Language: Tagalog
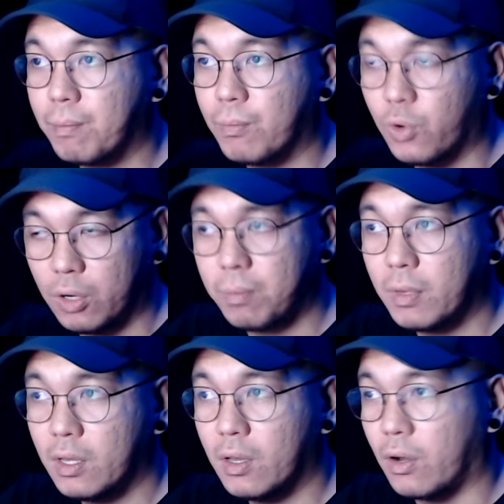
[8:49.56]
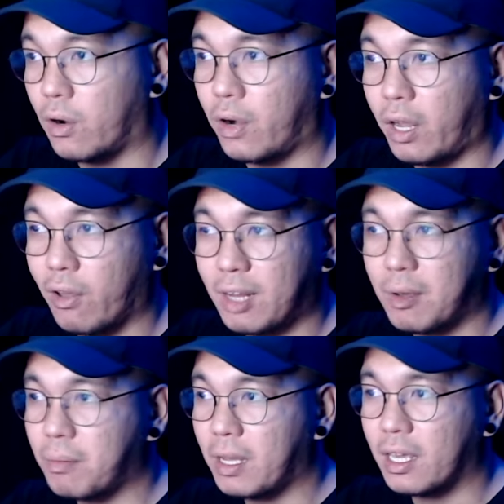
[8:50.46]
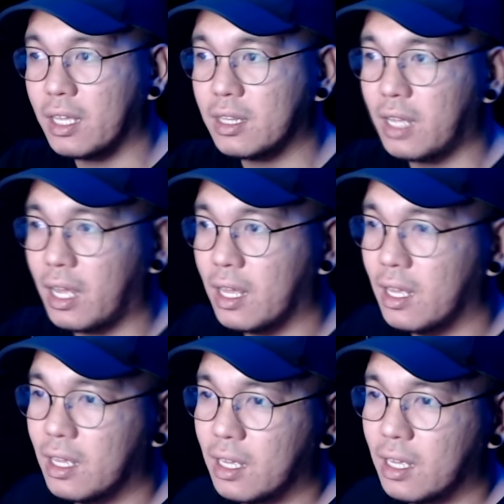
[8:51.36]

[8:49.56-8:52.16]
group or ayaw na naman banggit na